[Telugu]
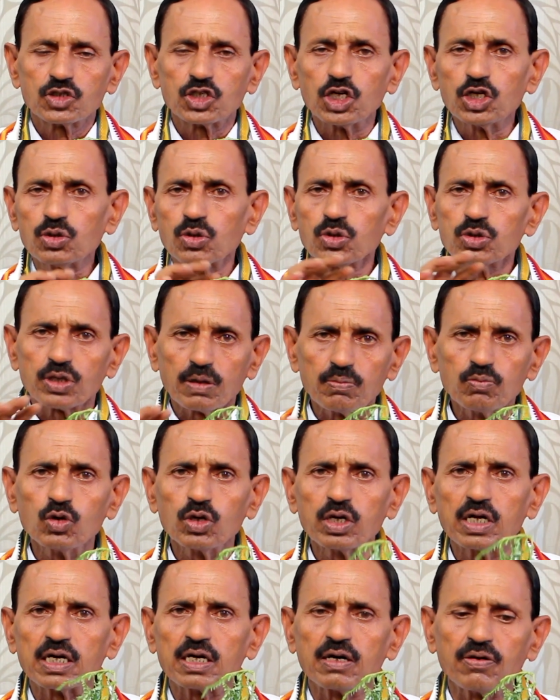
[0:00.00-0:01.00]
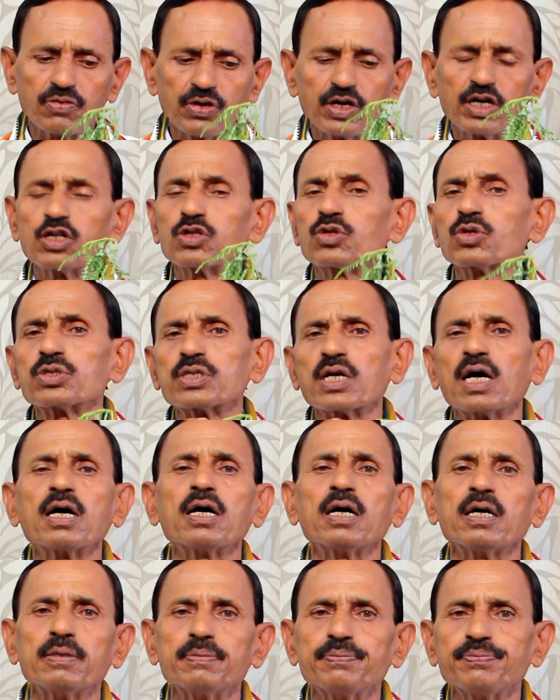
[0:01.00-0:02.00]
చెట్టు సమూలంగా వేళ్లతో
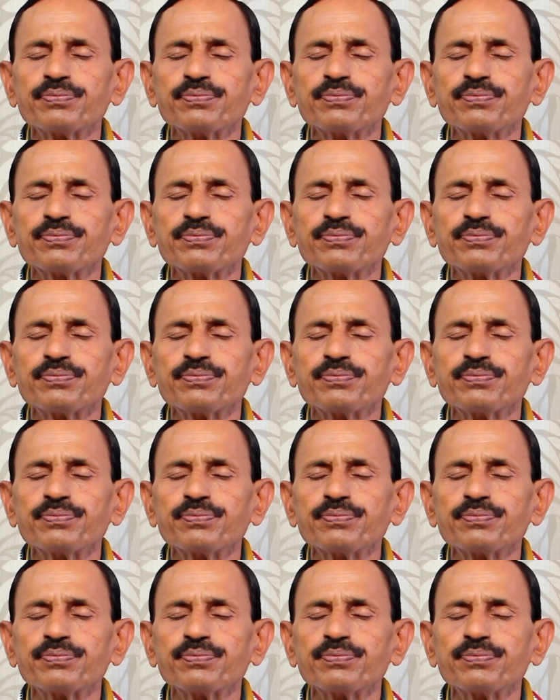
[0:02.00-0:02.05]
సహా